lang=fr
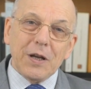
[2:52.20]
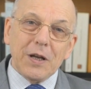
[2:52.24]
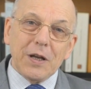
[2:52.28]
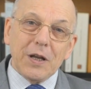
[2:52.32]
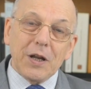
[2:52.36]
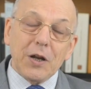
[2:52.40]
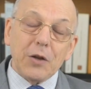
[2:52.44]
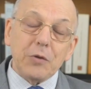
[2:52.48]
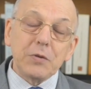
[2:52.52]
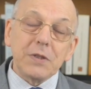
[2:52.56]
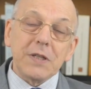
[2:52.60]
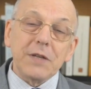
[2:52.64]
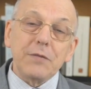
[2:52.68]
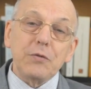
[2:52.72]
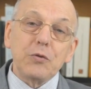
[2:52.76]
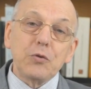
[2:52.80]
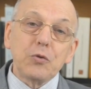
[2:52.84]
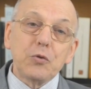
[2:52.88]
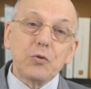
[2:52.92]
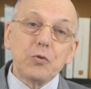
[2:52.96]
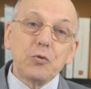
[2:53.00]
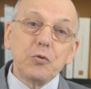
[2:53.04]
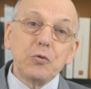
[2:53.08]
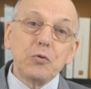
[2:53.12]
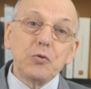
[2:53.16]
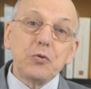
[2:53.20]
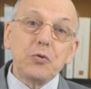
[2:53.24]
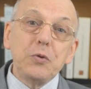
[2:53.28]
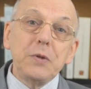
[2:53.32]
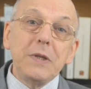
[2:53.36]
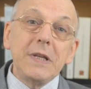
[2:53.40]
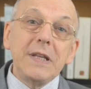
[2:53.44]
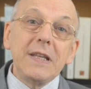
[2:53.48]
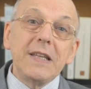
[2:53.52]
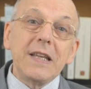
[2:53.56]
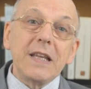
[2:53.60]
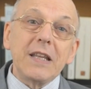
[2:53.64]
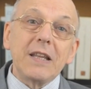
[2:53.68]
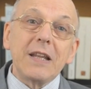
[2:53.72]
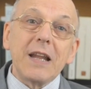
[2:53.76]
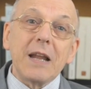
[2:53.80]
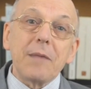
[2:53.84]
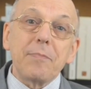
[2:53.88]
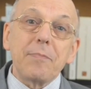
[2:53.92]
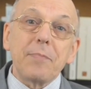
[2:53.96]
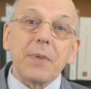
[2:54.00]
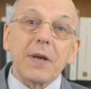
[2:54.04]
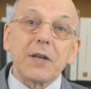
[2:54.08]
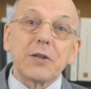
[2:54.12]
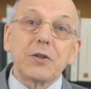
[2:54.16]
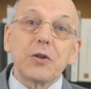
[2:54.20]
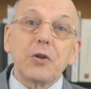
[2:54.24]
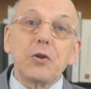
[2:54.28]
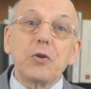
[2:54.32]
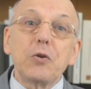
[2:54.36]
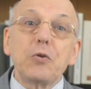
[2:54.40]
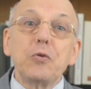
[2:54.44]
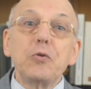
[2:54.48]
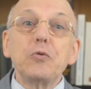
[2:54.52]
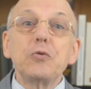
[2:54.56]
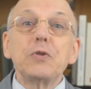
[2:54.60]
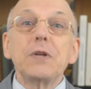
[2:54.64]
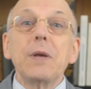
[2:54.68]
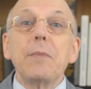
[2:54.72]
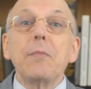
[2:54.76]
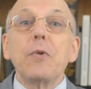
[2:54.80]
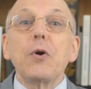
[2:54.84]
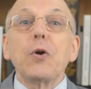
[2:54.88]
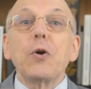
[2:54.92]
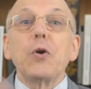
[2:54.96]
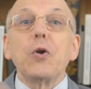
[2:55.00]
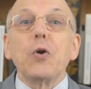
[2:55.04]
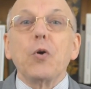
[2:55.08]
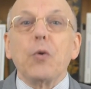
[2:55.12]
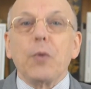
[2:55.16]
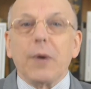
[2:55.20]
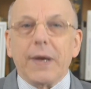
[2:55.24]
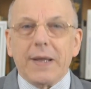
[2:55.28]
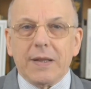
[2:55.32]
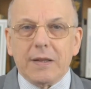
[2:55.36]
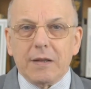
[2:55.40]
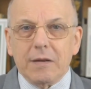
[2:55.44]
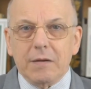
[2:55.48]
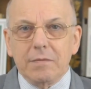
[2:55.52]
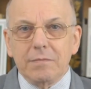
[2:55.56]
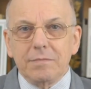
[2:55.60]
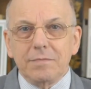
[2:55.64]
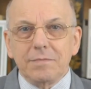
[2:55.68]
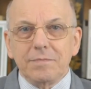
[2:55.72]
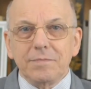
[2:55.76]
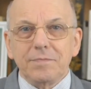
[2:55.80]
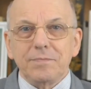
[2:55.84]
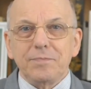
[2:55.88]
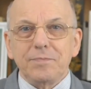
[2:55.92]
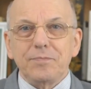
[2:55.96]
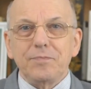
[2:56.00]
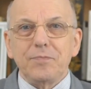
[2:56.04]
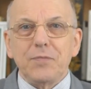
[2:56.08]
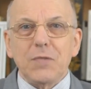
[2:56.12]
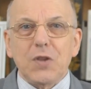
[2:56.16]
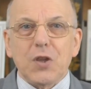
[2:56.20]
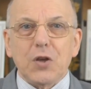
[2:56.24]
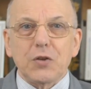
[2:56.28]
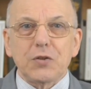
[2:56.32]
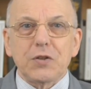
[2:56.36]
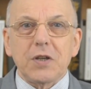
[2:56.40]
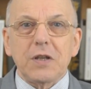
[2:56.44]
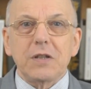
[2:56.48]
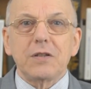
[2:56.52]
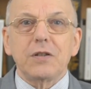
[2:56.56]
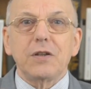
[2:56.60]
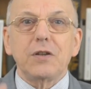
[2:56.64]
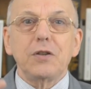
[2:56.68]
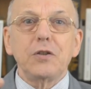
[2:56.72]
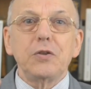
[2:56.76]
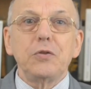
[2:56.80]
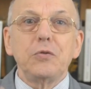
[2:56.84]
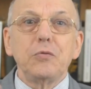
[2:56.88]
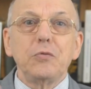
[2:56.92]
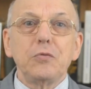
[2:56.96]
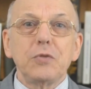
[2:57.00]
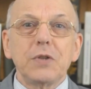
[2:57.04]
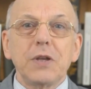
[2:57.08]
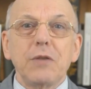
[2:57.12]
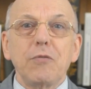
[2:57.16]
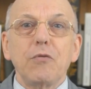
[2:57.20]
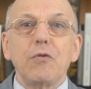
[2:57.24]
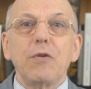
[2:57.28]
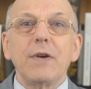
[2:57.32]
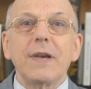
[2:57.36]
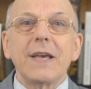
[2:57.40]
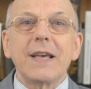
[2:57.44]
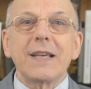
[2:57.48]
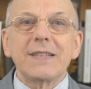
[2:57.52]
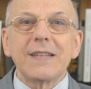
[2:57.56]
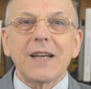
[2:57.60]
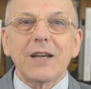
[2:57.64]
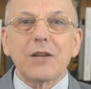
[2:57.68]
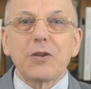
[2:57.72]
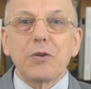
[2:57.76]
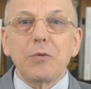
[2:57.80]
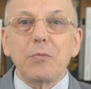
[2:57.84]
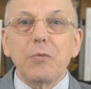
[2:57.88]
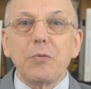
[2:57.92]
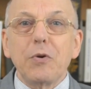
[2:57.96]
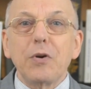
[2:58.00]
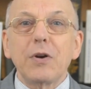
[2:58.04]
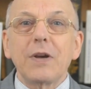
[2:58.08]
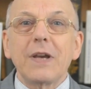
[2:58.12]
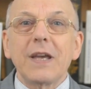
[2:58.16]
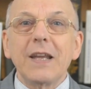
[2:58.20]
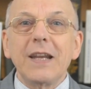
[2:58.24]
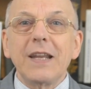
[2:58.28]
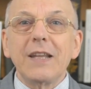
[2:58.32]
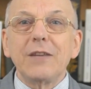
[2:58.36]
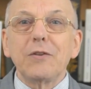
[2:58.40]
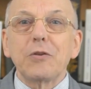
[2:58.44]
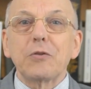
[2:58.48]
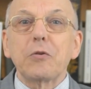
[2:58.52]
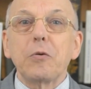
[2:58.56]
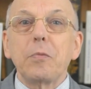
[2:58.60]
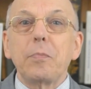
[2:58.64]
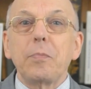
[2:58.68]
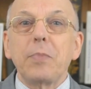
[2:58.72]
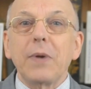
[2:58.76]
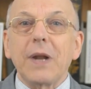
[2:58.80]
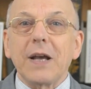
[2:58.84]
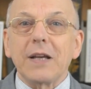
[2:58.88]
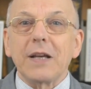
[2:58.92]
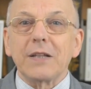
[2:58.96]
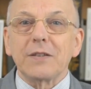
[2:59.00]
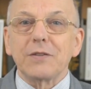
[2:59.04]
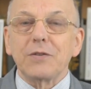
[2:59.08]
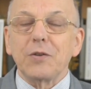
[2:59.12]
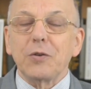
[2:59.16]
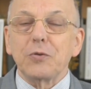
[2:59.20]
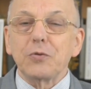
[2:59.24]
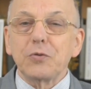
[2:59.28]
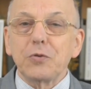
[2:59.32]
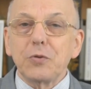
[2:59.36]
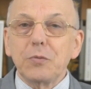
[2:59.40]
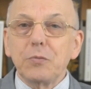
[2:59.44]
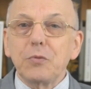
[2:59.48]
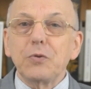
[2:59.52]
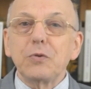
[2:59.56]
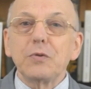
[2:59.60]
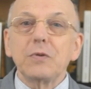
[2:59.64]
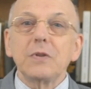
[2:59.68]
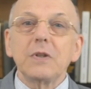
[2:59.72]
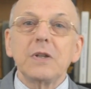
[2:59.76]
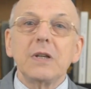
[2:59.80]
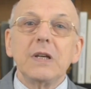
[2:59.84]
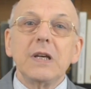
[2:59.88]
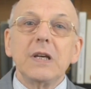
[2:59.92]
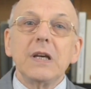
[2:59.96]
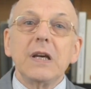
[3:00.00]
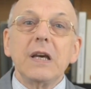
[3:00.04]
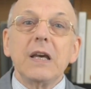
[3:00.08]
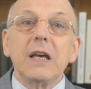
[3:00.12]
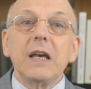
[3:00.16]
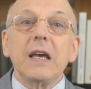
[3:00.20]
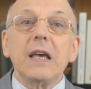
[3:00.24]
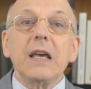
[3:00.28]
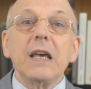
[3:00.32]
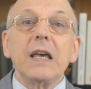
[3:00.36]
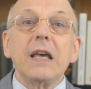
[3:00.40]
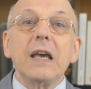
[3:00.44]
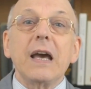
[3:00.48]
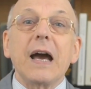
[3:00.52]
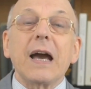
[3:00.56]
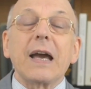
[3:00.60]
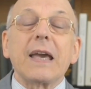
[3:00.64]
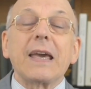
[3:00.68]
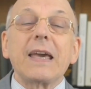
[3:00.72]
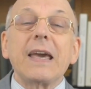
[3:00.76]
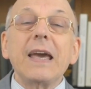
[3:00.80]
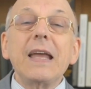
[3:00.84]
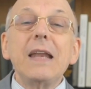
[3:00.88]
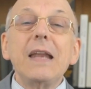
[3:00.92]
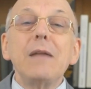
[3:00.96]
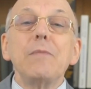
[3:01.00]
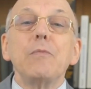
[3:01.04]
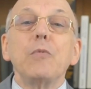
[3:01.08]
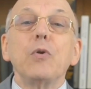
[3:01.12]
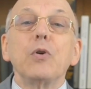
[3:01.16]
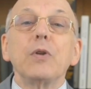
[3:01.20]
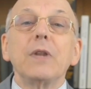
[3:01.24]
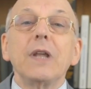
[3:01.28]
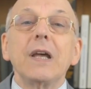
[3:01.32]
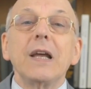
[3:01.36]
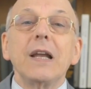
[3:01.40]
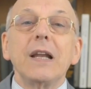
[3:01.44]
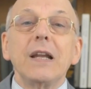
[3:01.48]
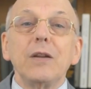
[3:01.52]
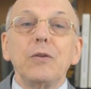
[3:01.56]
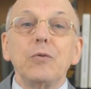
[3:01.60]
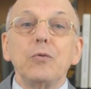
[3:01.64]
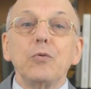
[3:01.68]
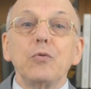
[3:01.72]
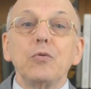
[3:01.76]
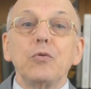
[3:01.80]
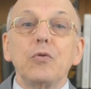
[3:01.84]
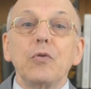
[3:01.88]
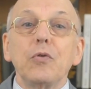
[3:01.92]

Alors nous avons tous une idée de la personne que nous aimerions être. Dans un sens, nous savons exactement quelle est notre place dans ce monde et à quel modèle nous